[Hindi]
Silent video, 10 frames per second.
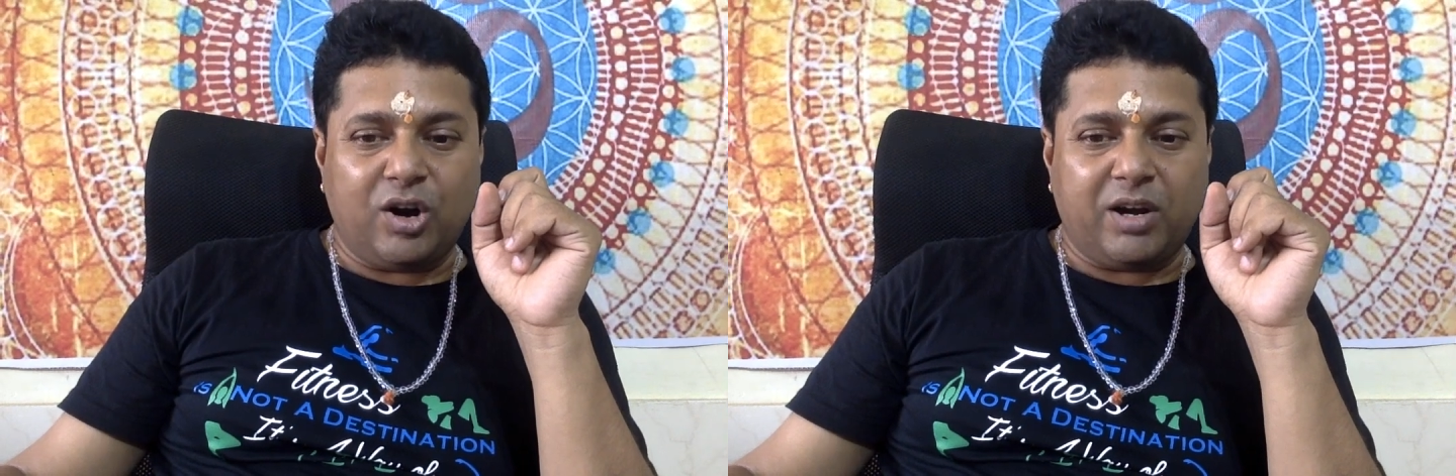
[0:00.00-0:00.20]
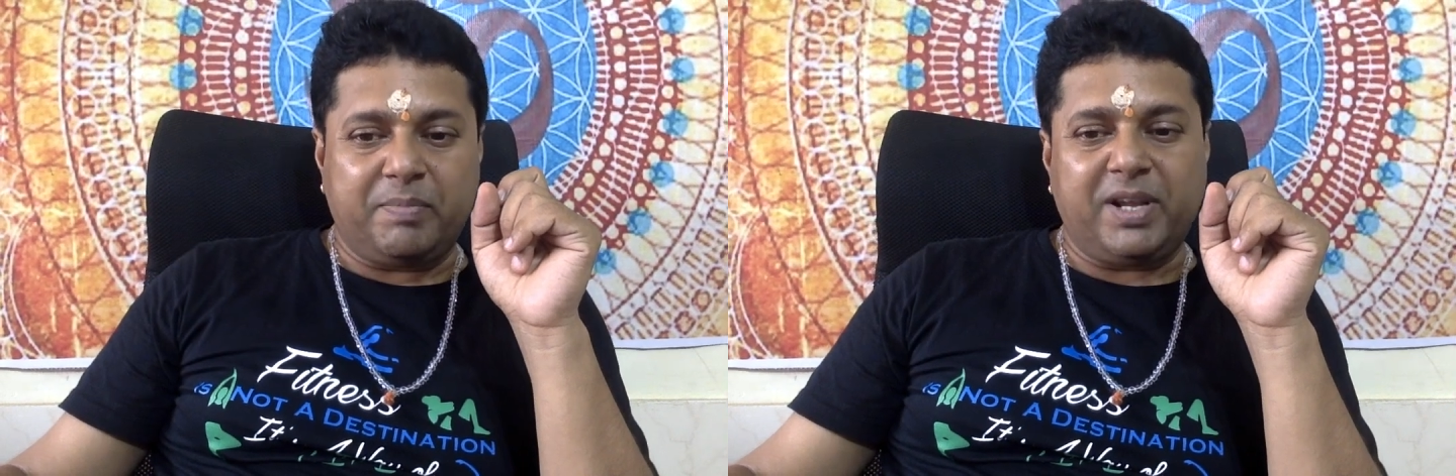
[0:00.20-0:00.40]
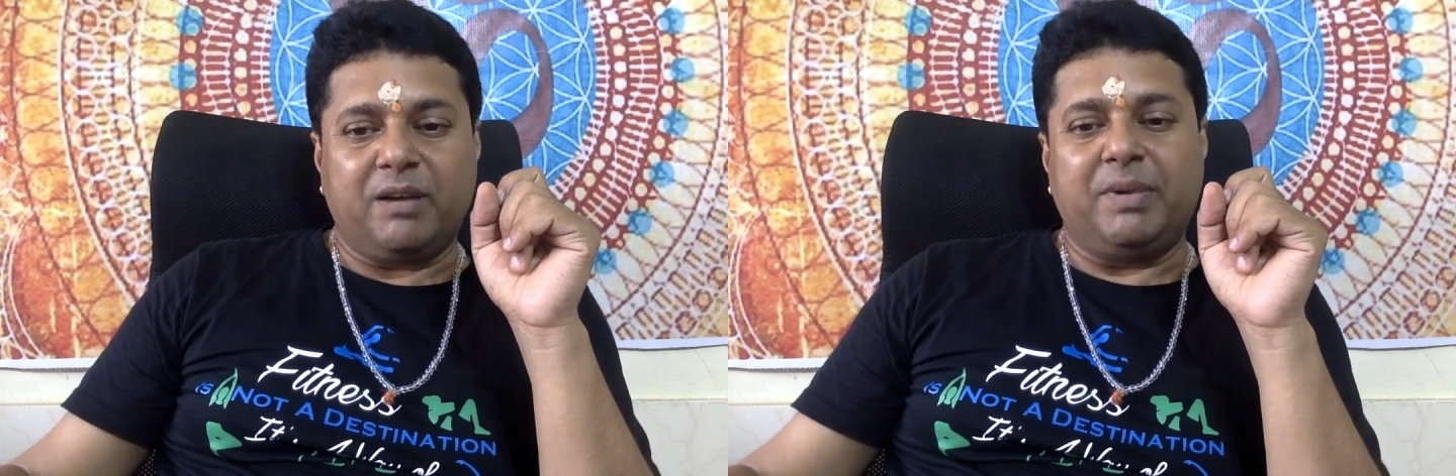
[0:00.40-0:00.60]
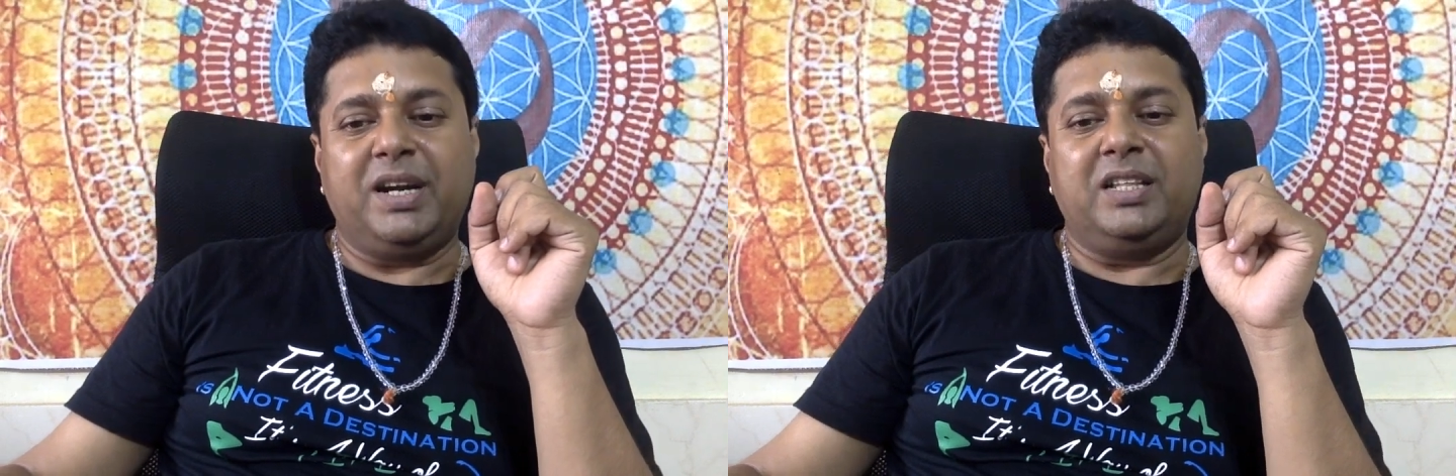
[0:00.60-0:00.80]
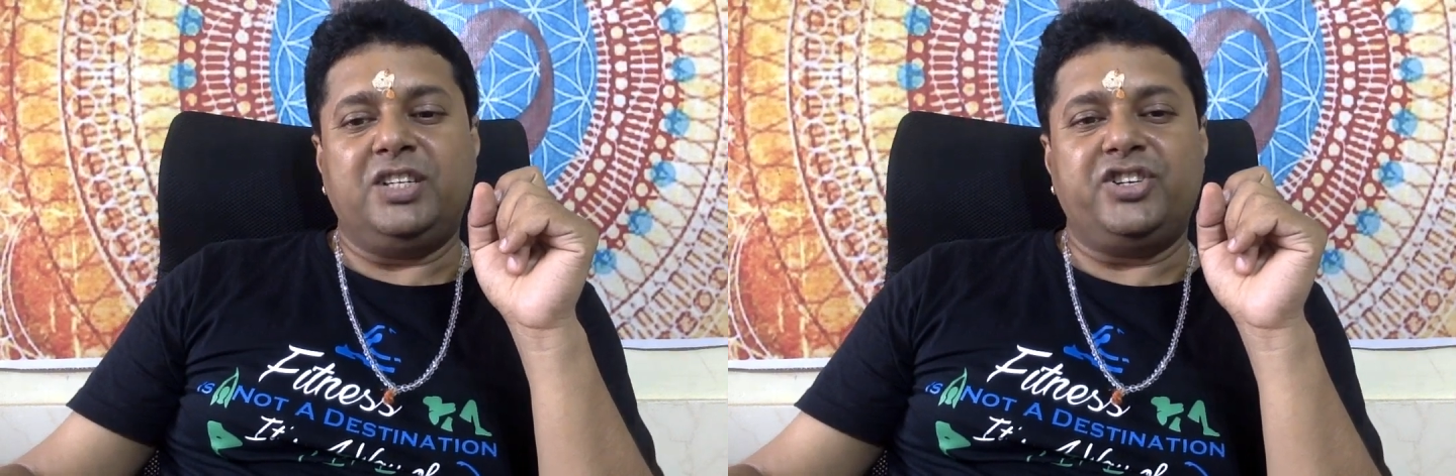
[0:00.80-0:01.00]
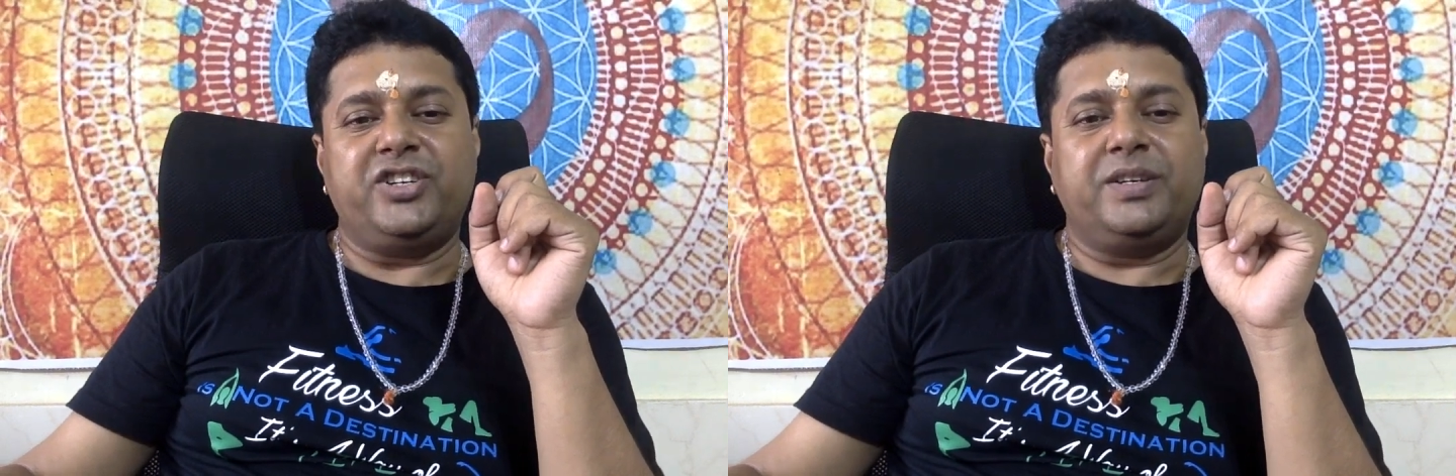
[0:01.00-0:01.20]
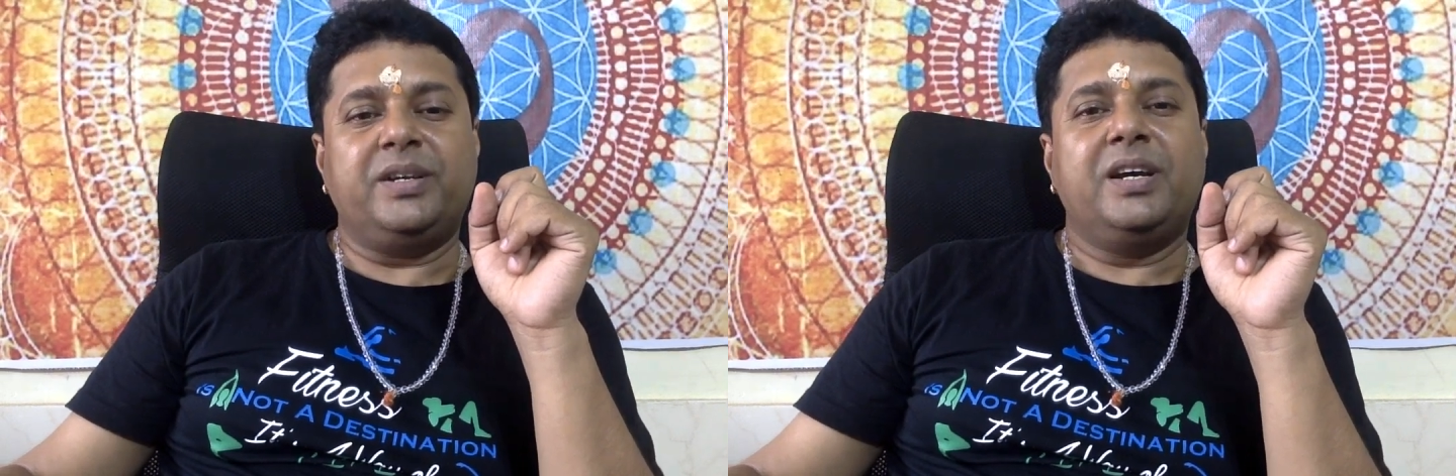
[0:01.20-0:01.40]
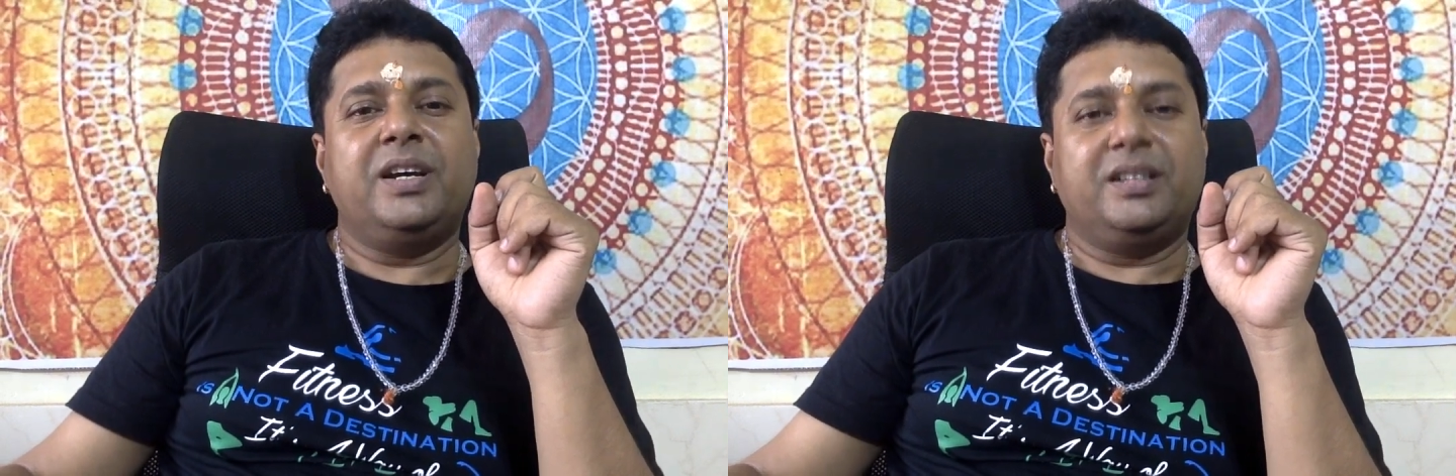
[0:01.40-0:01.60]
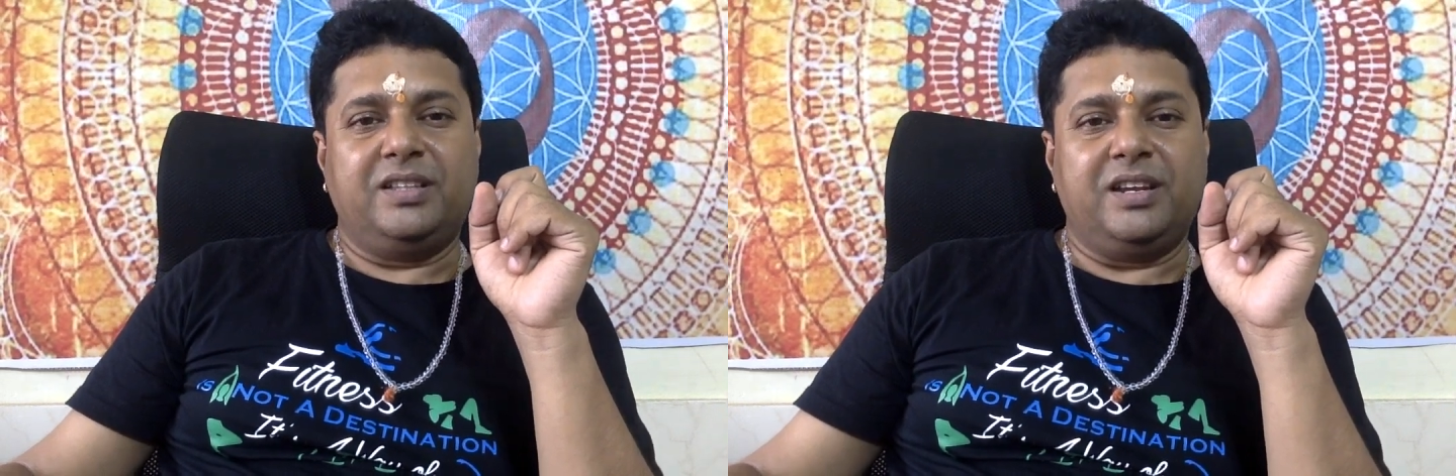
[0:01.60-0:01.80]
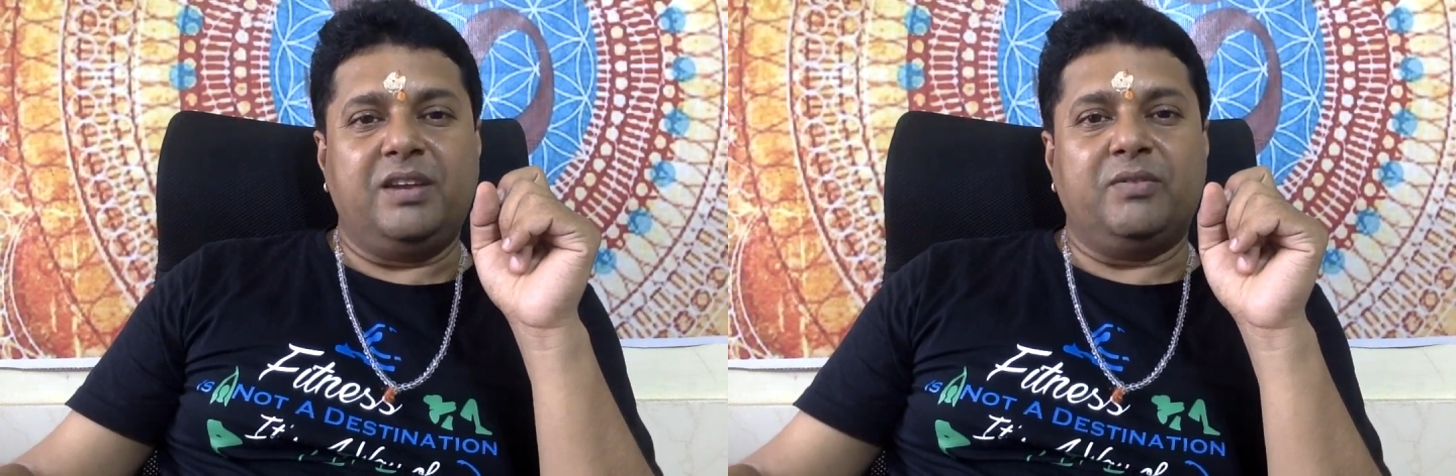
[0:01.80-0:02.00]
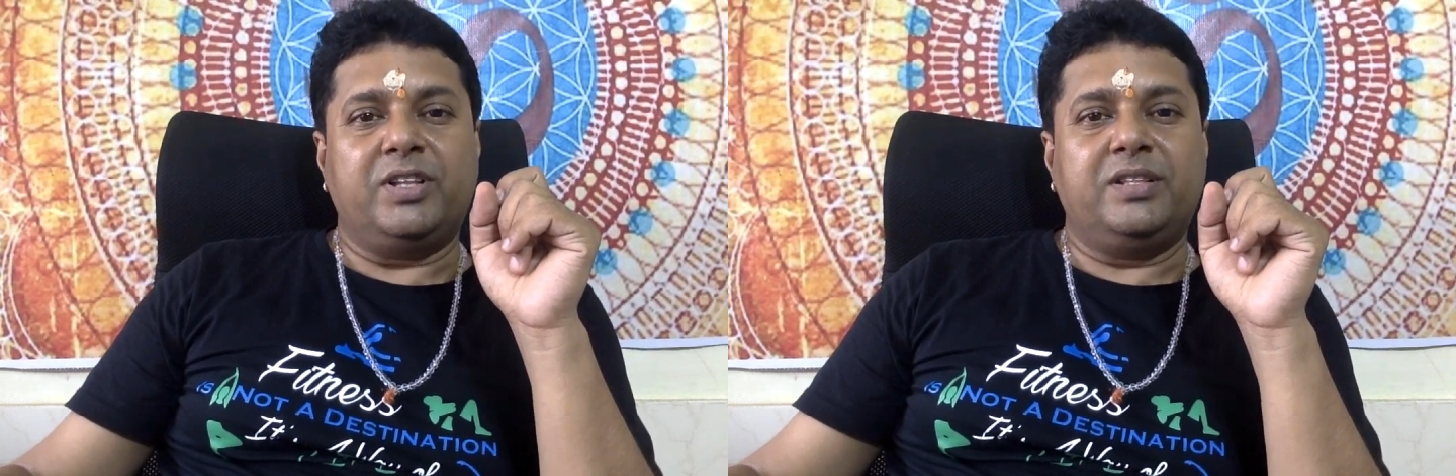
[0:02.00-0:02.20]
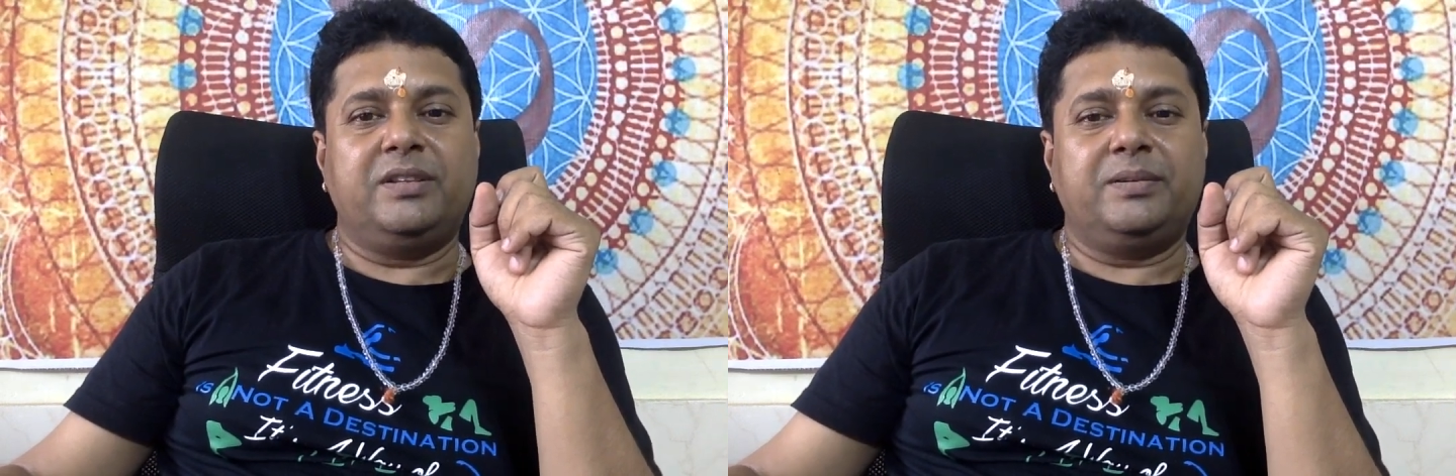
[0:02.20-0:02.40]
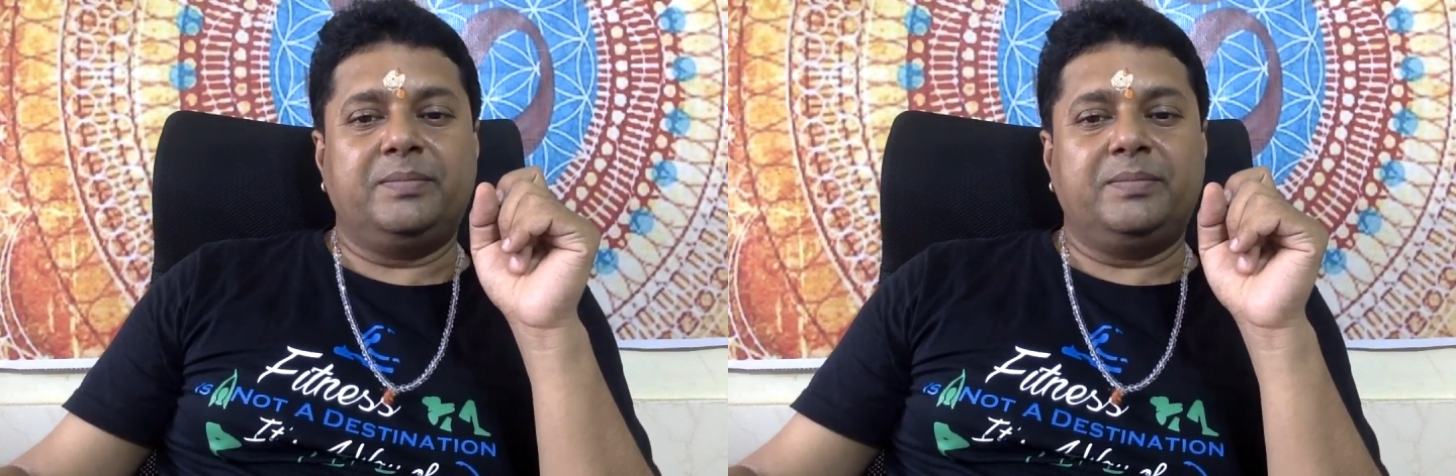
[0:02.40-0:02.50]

और अपने कमेंट दीजिए धन्यवाद